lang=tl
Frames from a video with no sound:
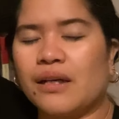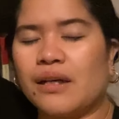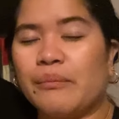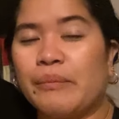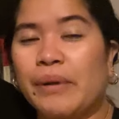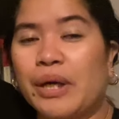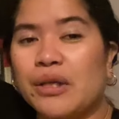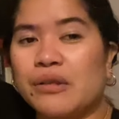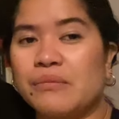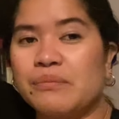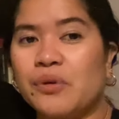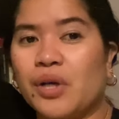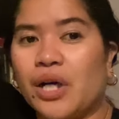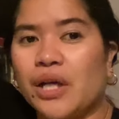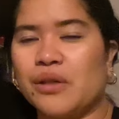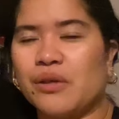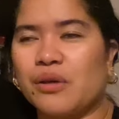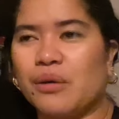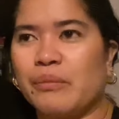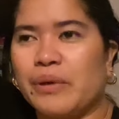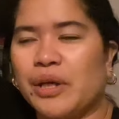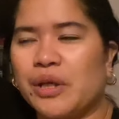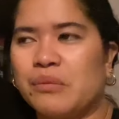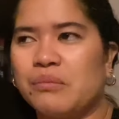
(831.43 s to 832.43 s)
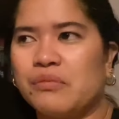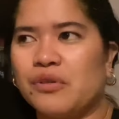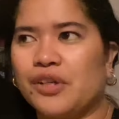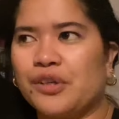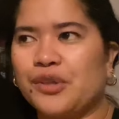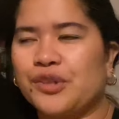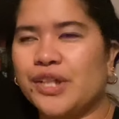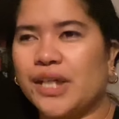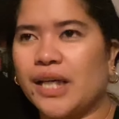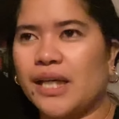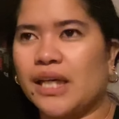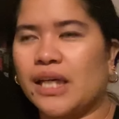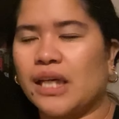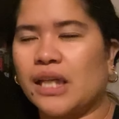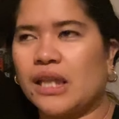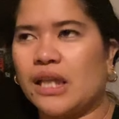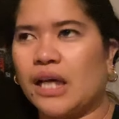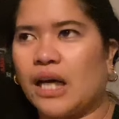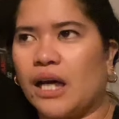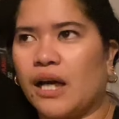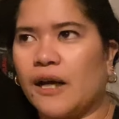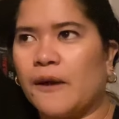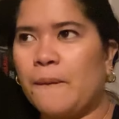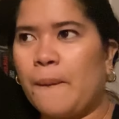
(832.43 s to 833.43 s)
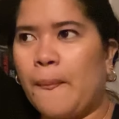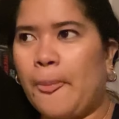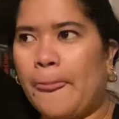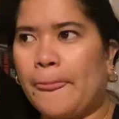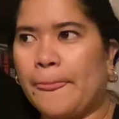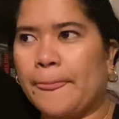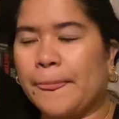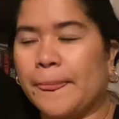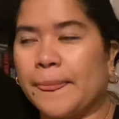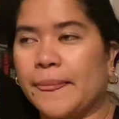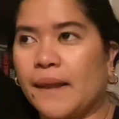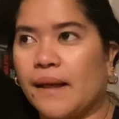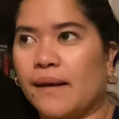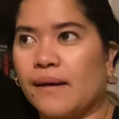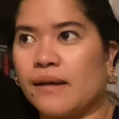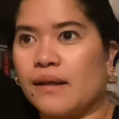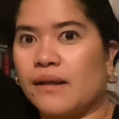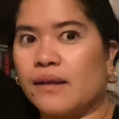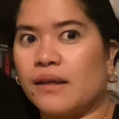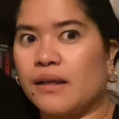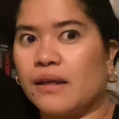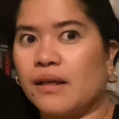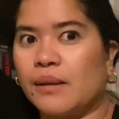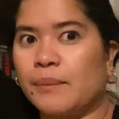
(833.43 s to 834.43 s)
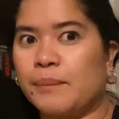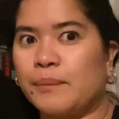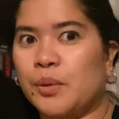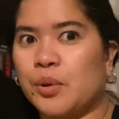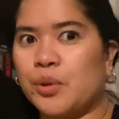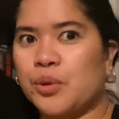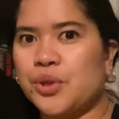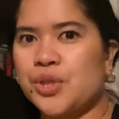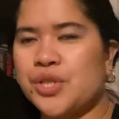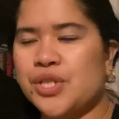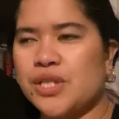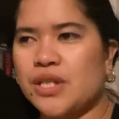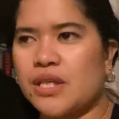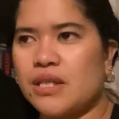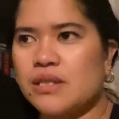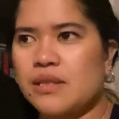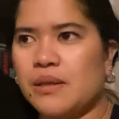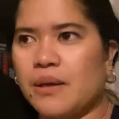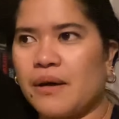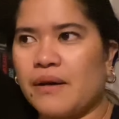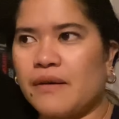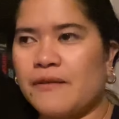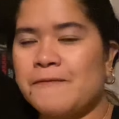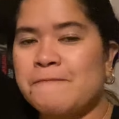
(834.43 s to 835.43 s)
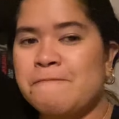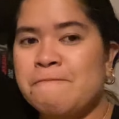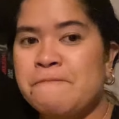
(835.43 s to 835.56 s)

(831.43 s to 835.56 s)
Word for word: Meron po ano, meron po ako nakita na post sa isang